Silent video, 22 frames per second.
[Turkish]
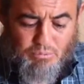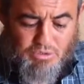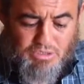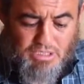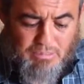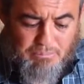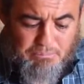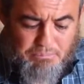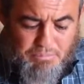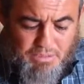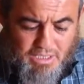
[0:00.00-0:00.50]

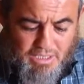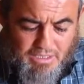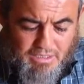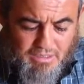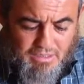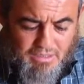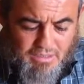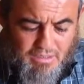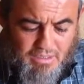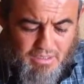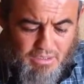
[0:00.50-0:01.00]
لَا
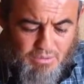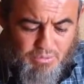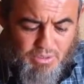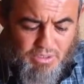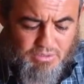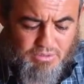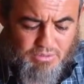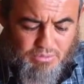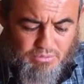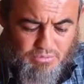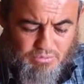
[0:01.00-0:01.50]
مُدَبِّرَ اِلَّا
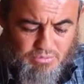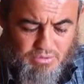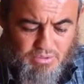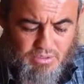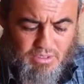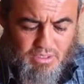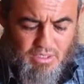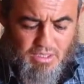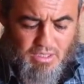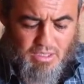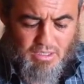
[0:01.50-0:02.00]
اللّٰهُ
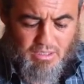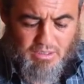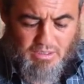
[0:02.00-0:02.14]
وَحْدَهُ